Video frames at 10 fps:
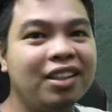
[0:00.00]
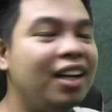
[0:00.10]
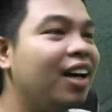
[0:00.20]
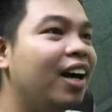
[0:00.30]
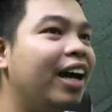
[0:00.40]

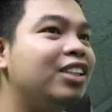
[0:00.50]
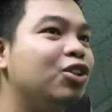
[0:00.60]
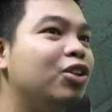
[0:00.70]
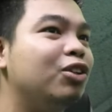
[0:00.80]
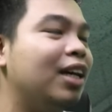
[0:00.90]
talaga guys,
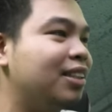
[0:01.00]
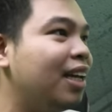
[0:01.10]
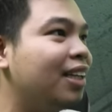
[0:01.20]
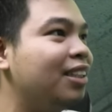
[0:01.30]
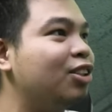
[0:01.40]
yun yung
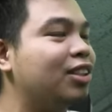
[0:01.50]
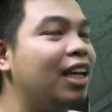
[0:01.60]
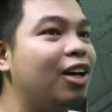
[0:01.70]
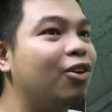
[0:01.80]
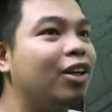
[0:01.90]
nagdala dito
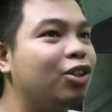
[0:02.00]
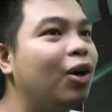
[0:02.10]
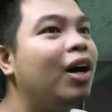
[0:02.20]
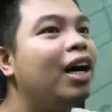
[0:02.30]
sa larong ito.